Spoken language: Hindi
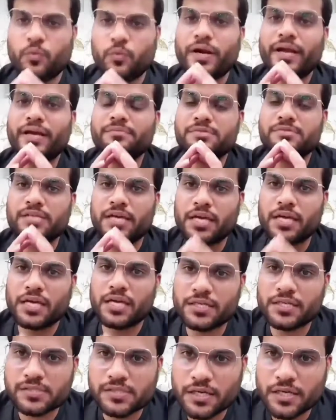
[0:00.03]
वट आई एम
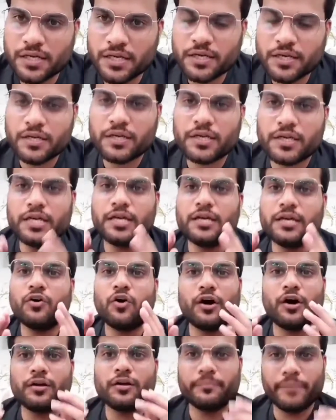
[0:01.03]
सेइंग इज कि
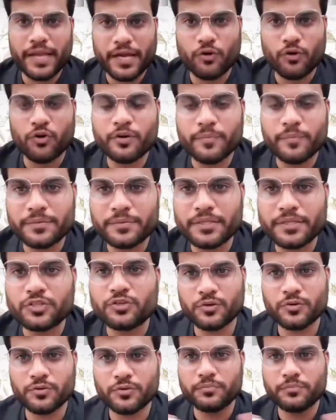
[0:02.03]
और मैं एक और बात
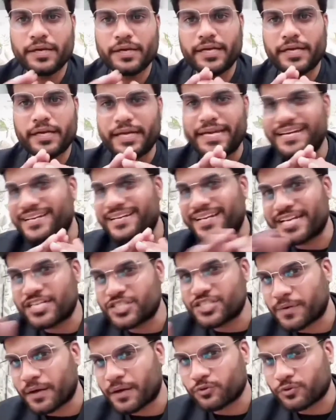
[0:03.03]
बताता हूँ मैं एक, एक
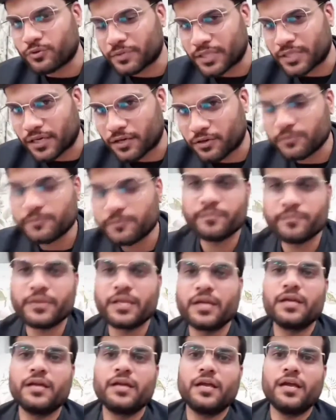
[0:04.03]
रेंज में आपको बता रहा हूँ
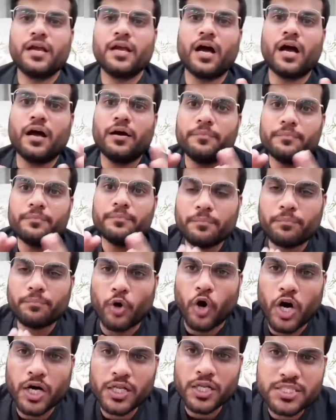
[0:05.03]

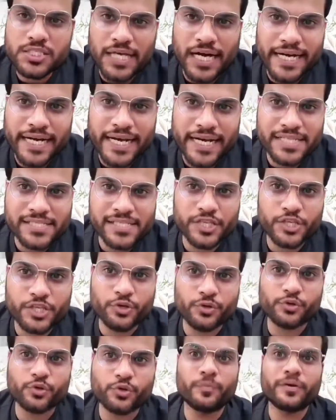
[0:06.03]
बहुत सारे ऐसे
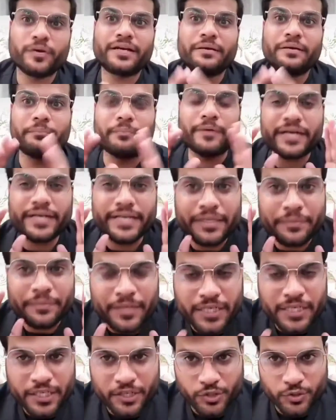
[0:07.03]
यूट्यूबर है बड़े
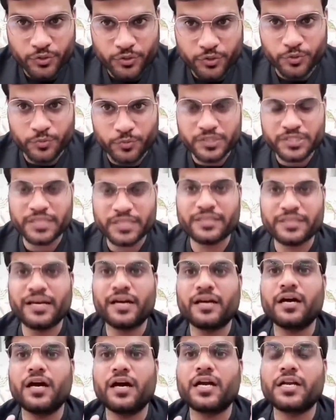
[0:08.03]
बड़े यूट्यूबर्स है दे
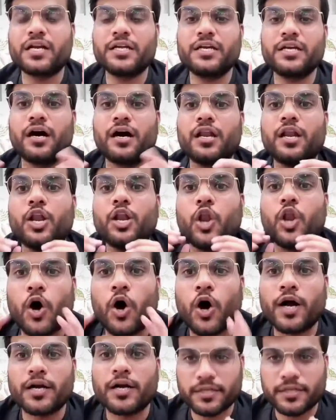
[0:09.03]
आर अर्निंग अ
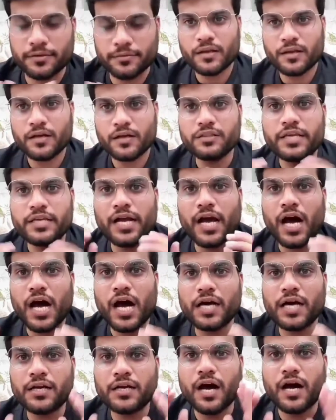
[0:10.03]
लॉट दे
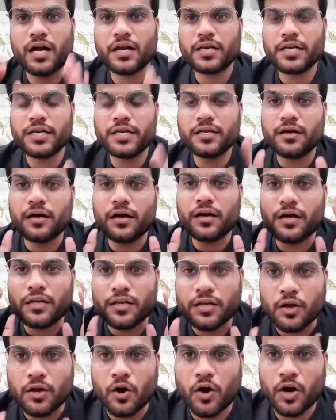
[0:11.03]
आर अर्निंग अ
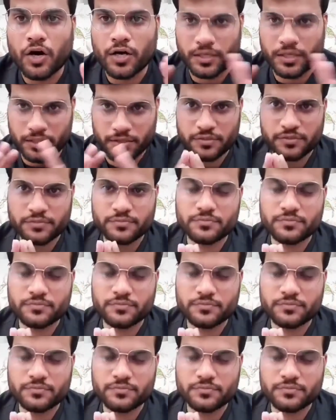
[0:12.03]
लॉट